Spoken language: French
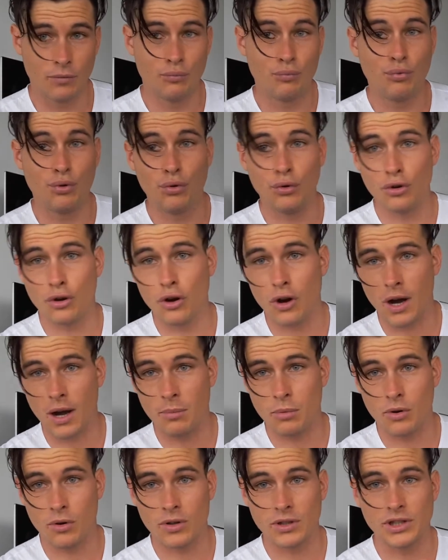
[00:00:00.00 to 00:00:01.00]
Plus le corps
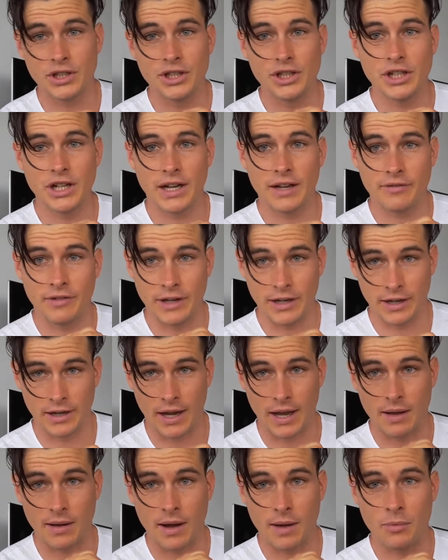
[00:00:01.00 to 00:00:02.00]
apprend à digérer,
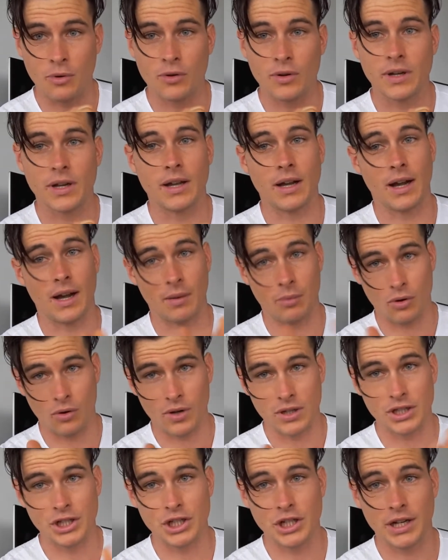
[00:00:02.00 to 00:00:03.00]
à
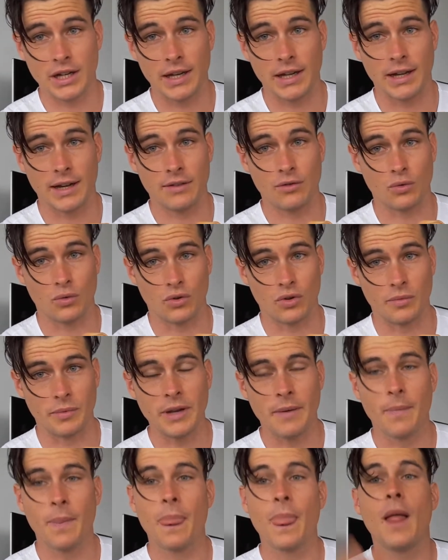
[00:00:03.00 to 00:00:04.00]
digérer les graisses
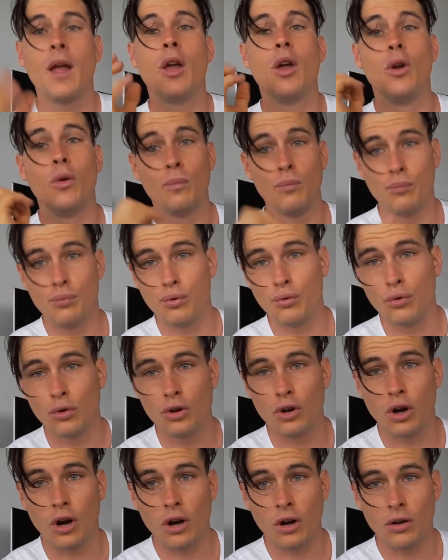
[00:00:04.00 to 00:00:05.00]
consommées, plus le
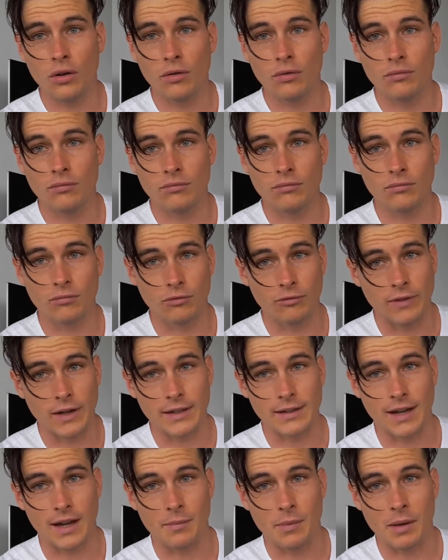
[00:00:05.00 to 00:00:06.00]
corps va
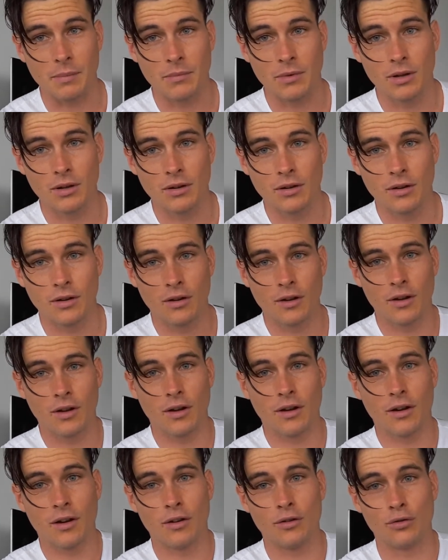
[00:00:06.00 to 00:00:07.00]
être à même
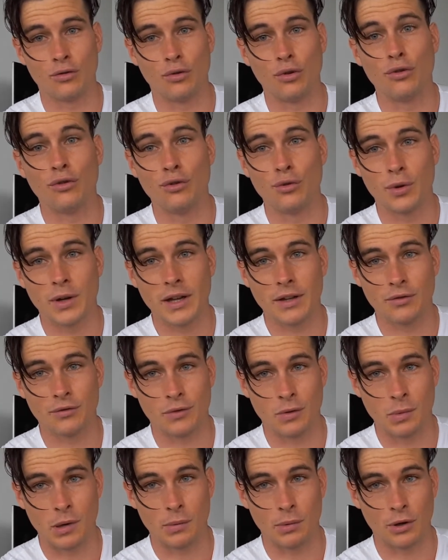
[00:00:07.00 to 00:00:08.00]
de se nourrir de
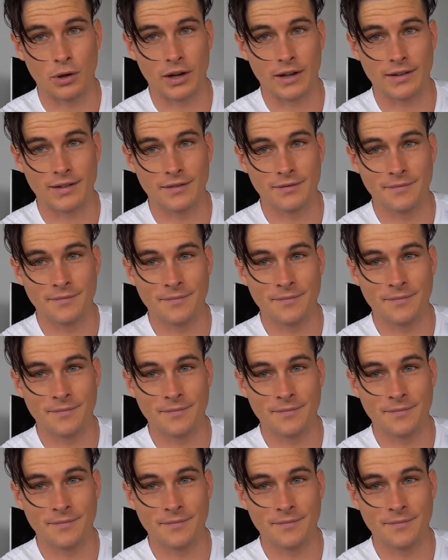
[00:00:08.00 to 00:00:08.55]
vos propres graisses.